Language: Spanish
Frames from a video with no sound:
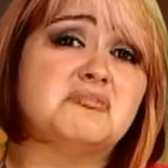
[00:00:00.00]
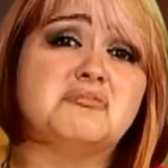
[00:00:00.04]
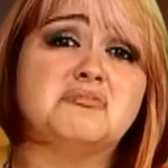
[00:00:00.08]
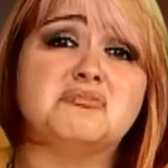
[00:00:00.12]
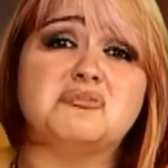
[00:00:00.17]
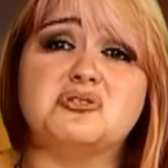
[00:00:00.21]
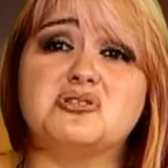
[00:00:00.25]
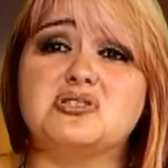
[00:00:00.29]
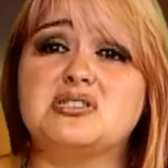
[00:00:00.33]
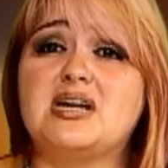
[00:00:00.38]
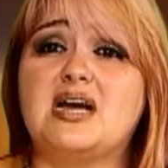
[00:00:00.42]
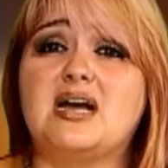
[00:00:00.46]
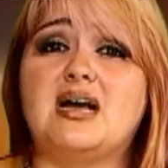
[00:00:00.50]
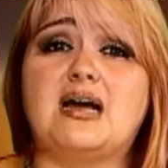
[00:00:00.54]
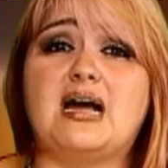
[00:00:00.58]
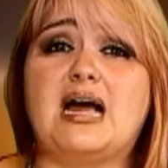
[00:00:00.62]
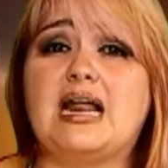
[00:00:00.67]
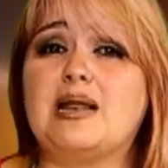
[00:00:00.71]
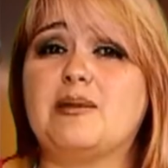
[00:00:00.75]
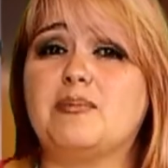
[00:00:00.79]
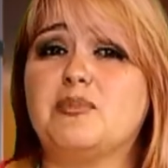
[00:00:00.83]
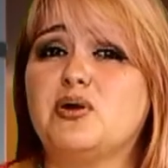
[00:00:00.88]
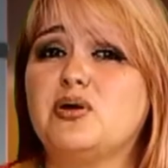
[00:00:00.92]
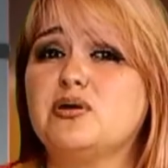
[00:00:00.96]
o sea, a
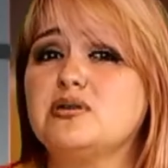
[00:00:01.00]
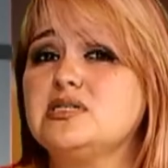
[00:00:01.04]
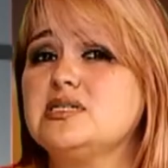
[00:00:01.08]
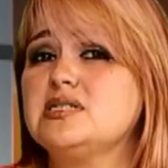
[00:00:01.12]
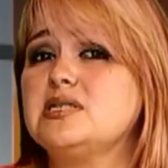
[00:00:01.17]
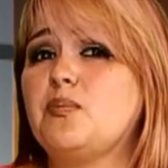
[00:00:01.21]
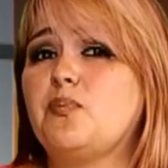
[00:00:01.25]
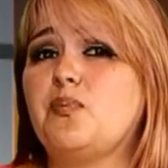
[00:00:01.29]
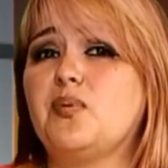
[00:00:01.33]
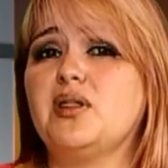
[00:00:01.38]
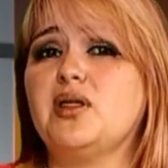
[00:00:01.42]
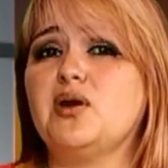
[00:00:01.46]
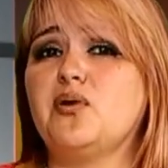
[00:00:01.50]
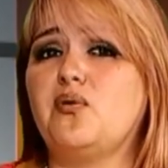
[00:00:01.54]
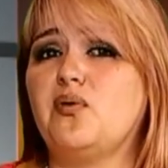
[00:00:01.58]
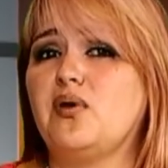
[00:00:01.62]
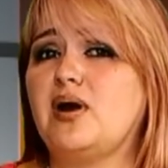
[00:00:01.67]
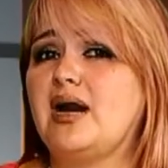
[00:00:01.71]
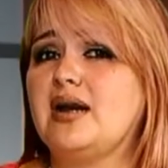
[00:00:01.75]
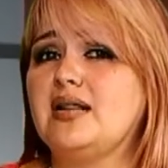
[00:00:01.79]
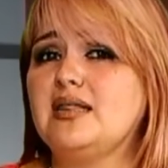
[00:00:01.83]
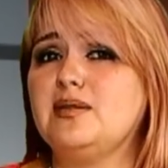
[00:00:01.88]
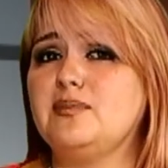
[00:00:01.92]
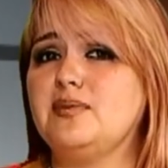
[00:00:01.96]
lo mejor sí se puede
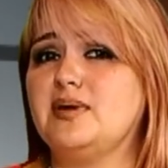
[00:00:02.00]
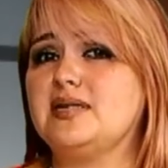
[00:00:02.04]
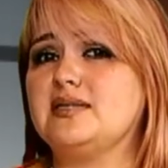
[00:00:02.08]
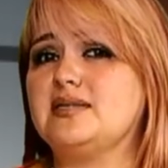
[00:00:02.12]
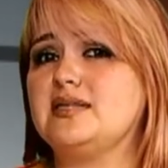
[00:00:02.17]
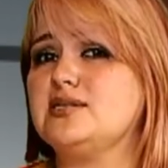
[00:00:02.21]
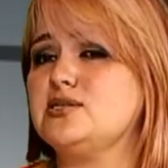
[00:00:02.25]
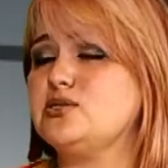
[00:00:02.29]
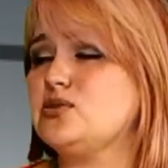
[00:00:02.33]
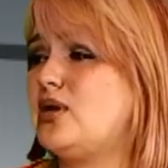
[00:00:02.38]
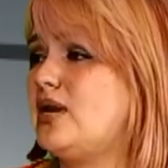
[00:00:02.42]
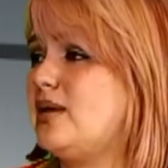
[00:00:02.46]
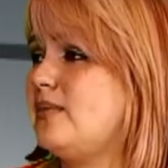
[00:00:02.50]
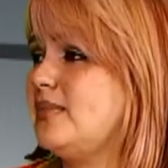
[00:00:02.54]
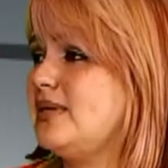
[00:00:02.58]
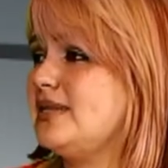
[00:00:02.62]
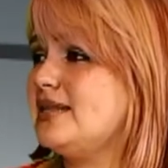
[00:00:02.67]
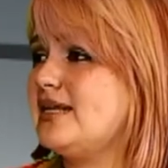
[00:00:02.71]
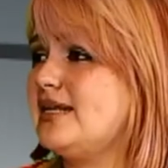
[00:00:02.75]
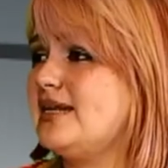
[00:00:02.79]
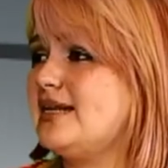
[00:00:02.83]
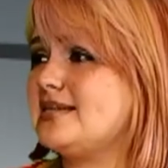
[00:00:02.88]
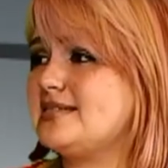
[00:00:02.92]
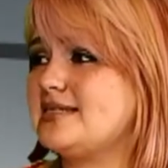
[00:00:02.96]
jugar y divertir
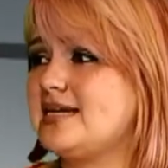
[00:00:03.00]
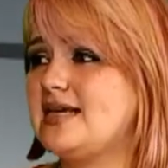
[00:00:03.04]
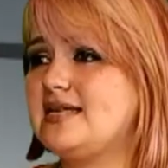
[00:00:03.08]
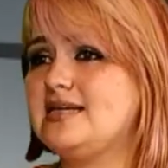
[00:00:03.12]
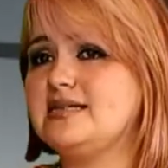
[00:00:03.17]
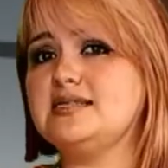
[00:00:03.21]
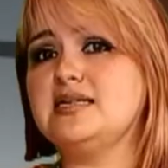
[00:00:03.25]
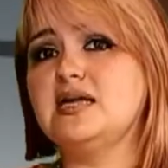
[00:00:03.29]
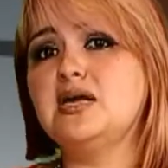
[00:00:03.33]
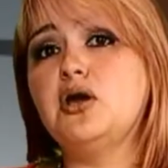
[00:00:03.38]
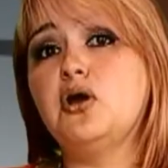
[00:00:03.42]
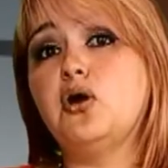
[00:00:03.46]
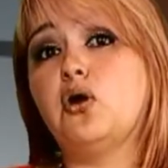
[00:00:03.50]
solamente en las redes